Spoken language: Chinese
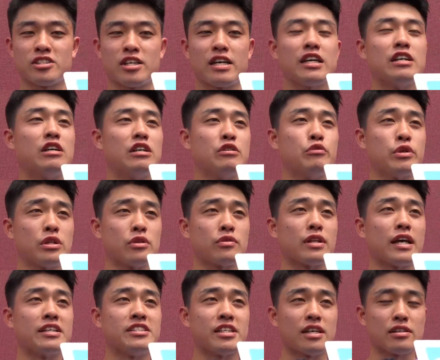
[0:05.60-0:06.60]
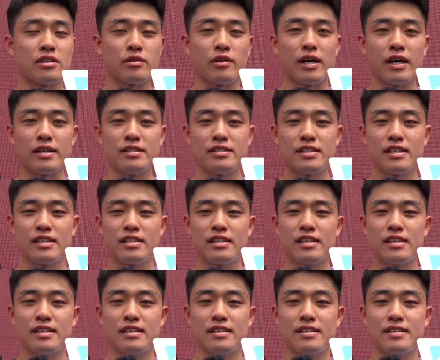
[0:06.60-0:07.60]
是个人运动来讲的话，
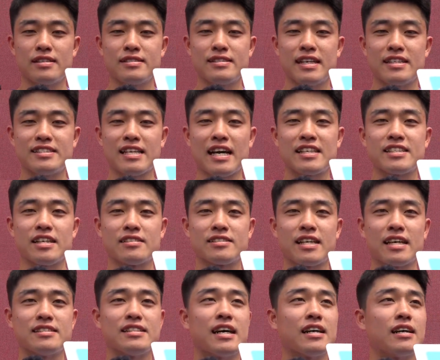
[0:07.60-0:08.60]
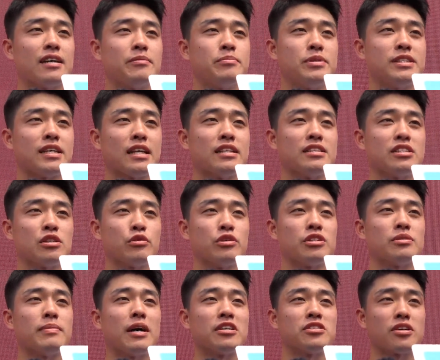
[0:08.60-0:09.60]
呃，在家乡参加比赛的机
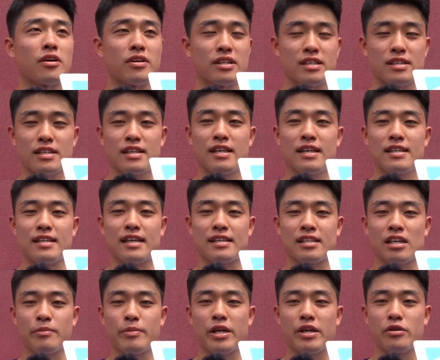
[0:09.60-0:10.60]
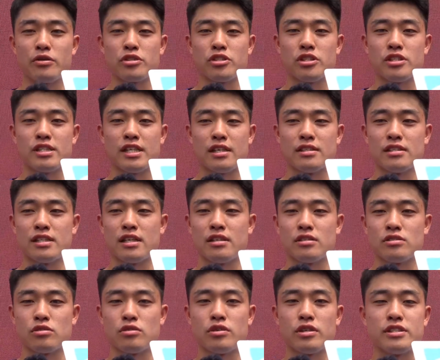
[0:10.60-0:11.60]
会是蛮少的。那特别又是像这
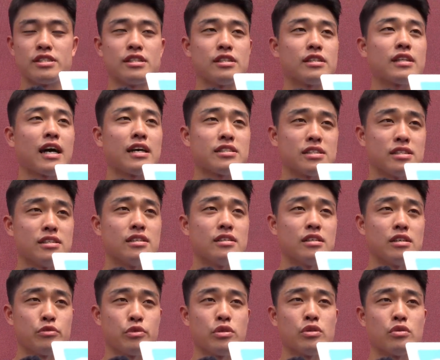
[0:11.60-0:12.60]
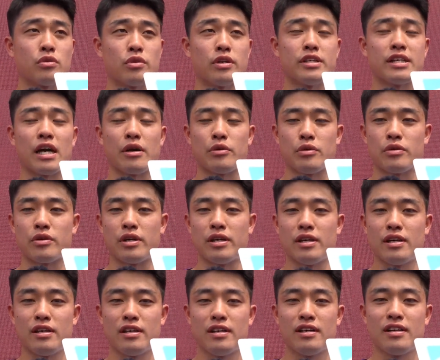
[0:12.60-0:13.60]
样综合性的大型的运动会，亚运
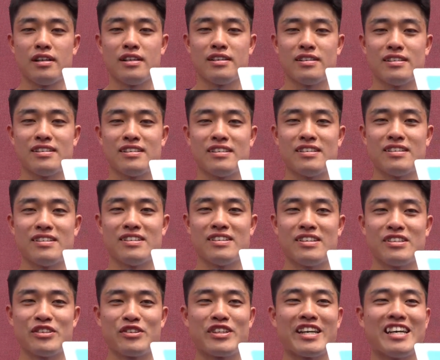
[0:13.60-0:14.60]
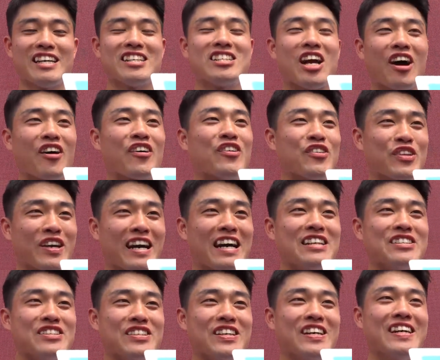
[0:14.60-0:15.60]
会，呃，有点想哭的
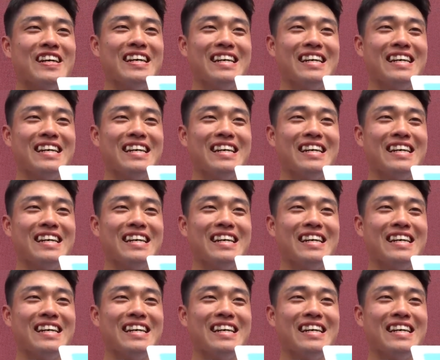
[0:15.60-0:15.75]
感觉。